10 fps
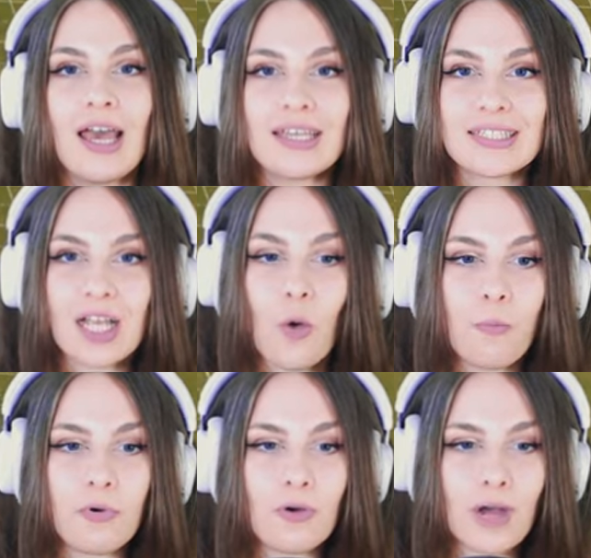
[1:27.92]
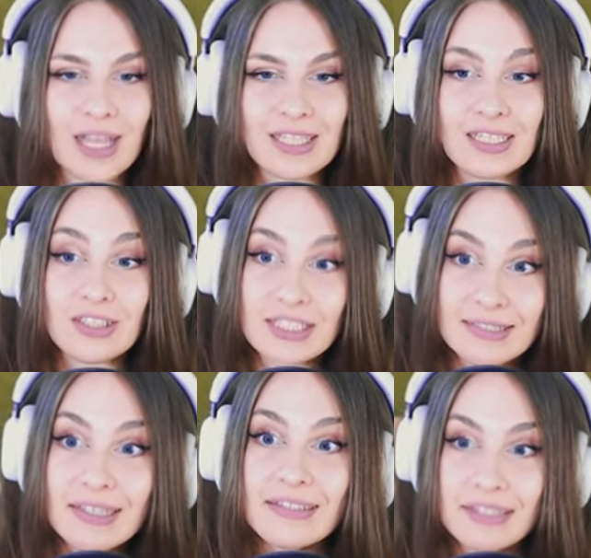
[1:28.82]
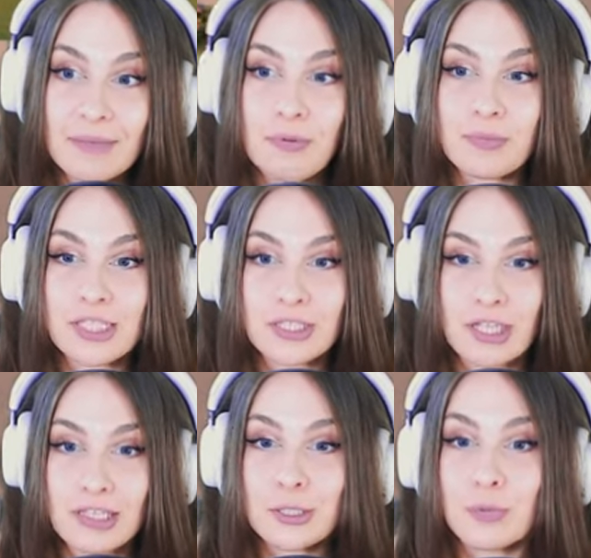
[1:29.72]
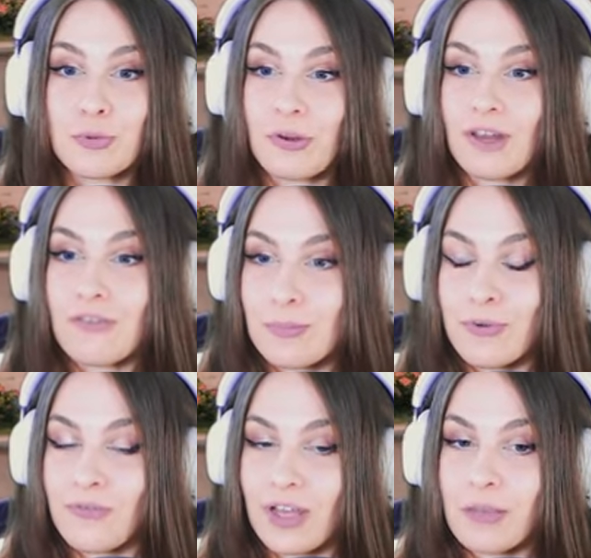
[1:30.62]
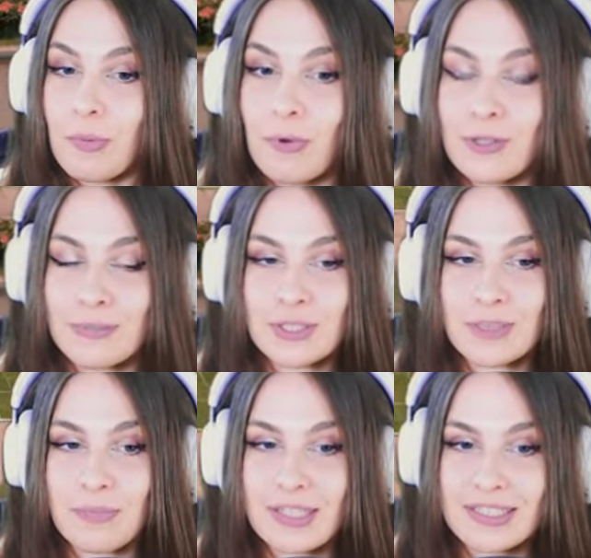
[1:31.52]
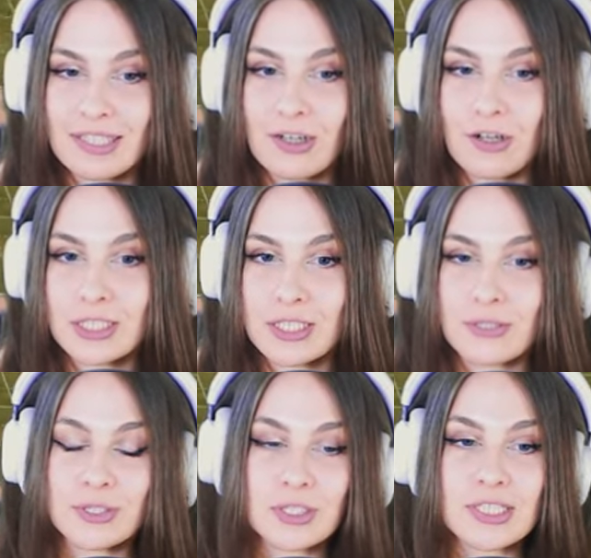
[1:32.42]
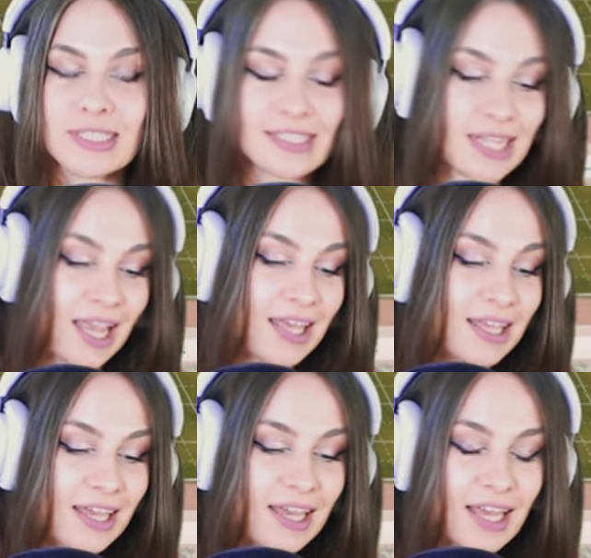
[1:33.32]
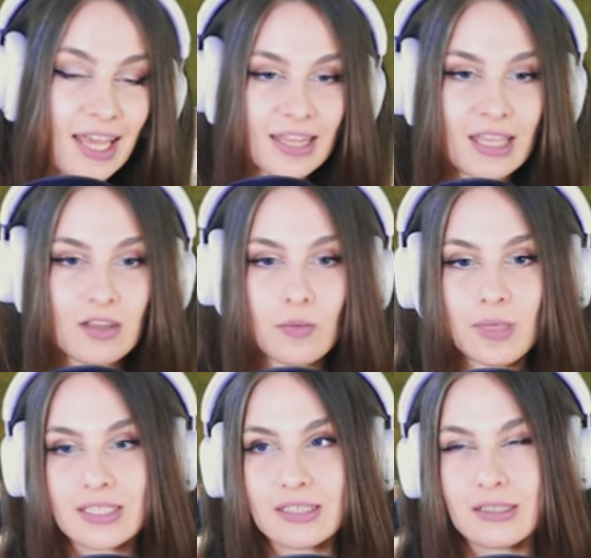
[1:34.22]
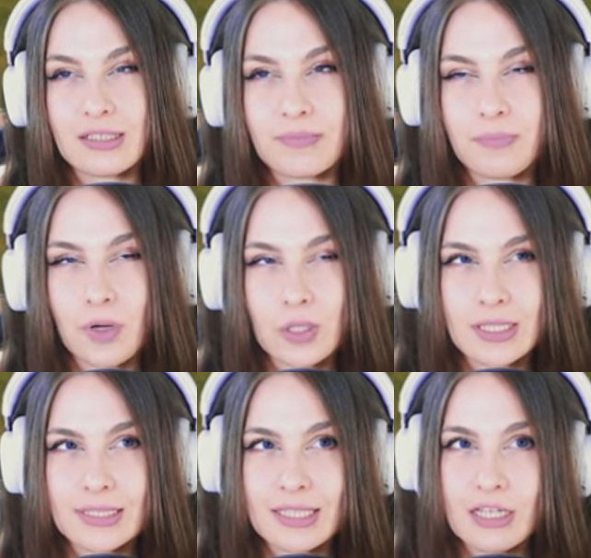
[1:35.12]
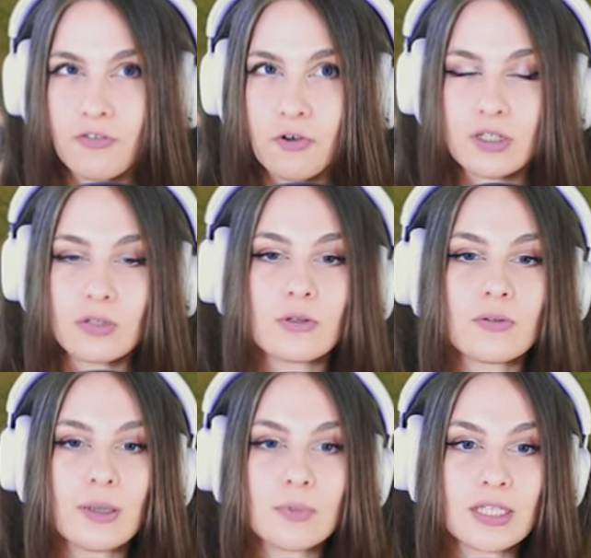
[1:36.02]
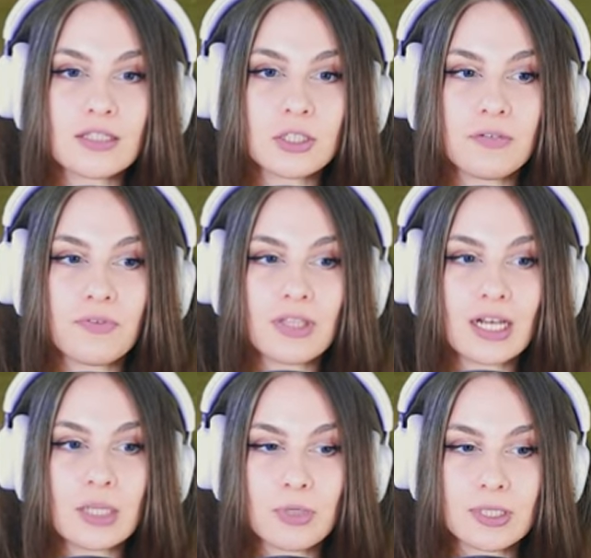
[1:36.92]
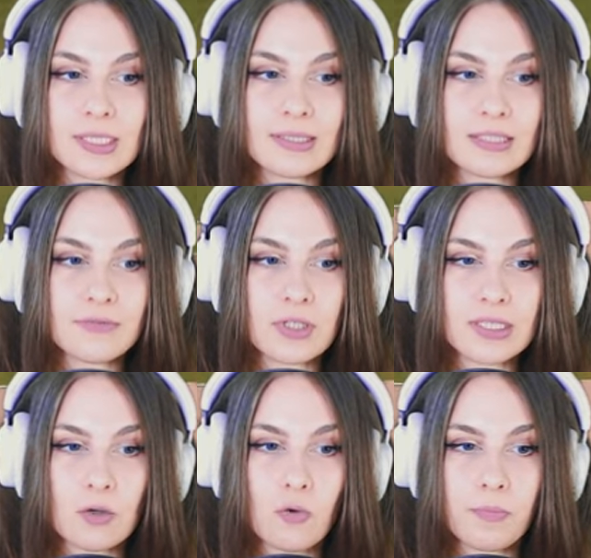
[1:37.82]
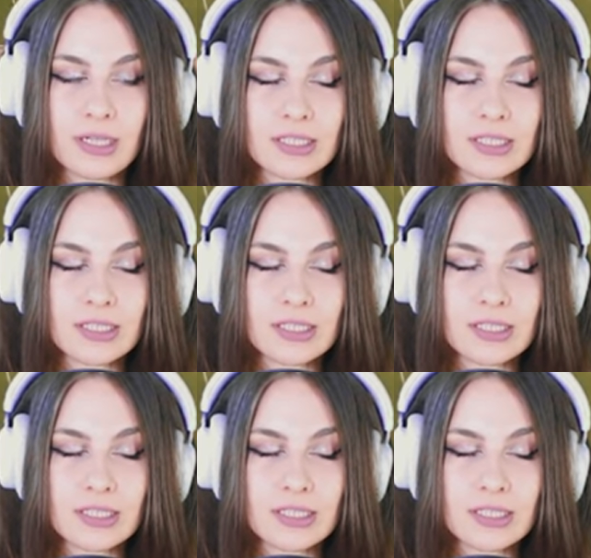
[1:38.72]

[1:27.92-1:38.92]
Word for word: e, zakupu, ani niestety nie pomniejsza, nad czym ubolewam, bo fajnie by było, gdybyście mieli z tego chociaż jakąś jeszcze zniżkę. E, natomiast y, procent z tej kwoty, którą tam ostatecznie finalnie płacicie za swoje zakupy,